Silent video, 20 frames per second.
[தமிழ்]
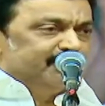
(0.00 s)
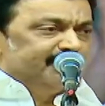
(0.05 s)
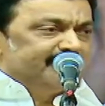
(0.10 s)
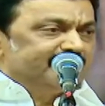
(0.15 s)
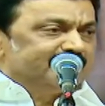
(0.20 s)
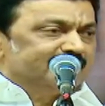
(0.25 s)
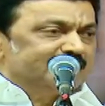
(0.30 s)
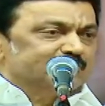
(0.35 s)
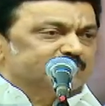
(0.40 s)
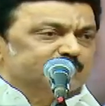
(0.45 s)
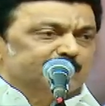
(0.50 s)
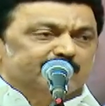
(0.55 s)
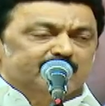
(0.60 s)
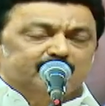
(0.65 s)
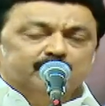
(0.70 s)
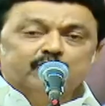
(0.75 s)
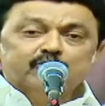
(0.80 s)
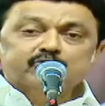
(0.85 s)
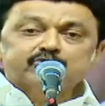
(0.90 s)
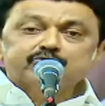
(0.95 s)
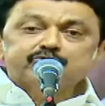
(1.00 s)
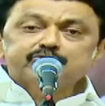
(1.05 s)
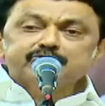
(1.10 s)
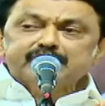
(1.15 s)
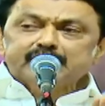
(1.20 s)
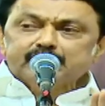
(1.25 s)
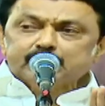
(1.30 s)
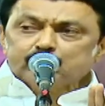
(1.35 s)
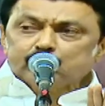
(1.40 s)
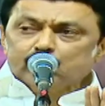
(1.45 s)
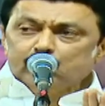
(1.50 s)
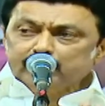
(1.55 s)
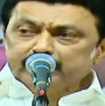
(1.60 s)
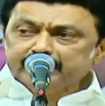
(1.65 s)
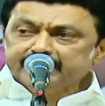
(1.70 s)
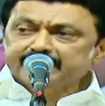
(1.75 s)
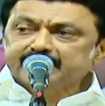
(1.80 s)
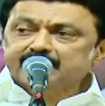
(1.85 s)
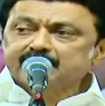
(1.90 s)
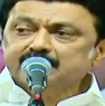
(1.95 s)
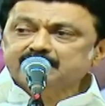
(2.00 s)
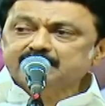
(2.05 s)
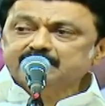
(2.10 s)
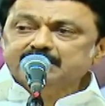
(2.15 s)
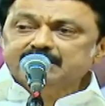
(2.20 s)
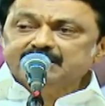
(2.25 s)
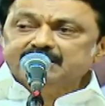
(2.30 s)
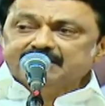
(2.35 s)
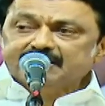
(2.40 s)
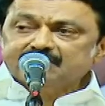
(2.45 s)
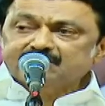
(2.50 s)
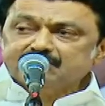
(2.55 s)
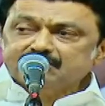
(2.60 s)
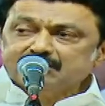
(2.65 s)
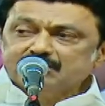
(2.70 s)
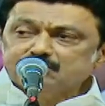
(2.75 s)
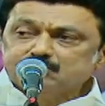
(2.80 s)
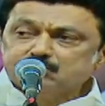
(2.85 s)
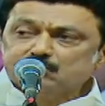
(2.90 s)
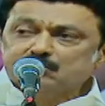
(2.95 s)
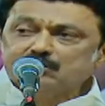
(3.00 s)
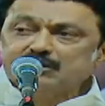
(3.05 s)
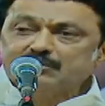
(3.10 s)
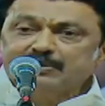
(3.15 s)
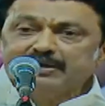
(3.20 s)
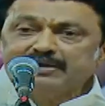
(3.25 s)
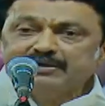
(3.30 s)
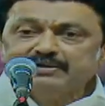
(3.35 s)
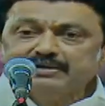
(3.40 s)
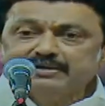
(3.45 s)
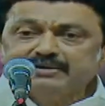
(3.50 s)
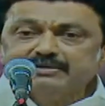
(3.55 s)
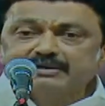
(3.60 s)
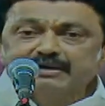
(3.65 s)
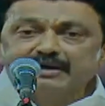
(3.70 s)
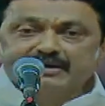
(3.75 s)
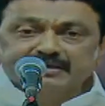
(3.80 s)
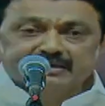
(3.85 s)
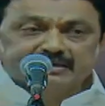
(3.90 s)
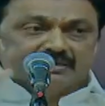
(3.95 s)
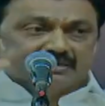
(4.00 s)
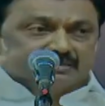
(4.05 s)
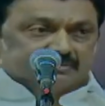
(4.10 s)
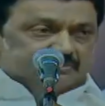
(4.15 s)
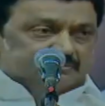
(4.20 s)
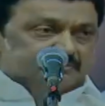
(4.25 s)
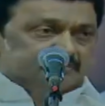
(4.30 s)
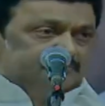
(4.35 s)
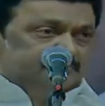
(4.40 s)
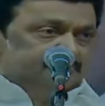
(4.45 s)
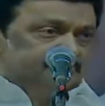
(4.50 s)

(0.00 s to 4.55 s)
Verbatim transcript: நம்முடைய இயக்கத்தினுடைய மொத்த கொள்கைகளும் ரத்தன சுருக்கமாக இதில் அடங்கியிருக்கு